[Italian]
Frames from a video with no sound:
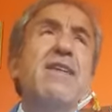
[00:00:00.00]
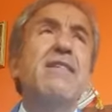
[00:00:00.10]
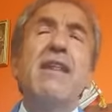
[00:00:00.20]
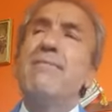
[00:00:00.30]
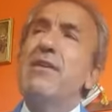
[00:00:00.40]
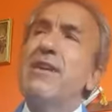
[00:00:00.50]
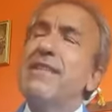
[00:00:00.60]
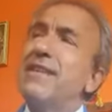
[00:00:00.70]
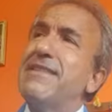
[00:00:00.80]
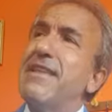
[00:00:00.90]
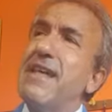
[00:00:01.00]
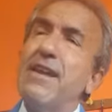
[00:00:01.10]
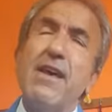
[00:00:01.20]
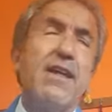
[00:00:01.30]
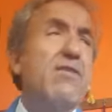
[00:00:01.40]
delle parole dette
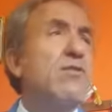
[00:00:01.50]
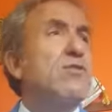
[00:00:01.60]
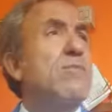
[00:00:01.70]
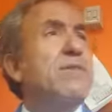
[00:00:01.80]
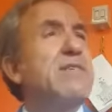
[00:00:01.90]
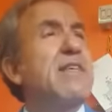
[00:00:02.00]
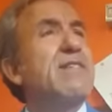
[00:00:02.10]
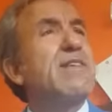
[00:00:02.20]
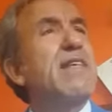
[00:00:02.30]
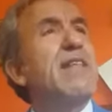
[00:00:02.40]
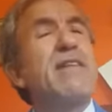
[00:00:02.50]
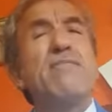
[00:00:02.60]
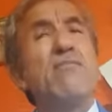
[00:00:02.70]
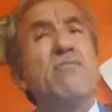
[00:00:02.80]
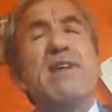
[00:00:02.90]
dal nostro Presidente della
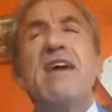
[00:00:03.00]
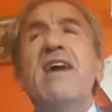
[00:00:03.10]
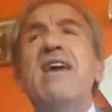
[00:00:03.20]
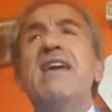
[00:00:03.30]
Repubblica,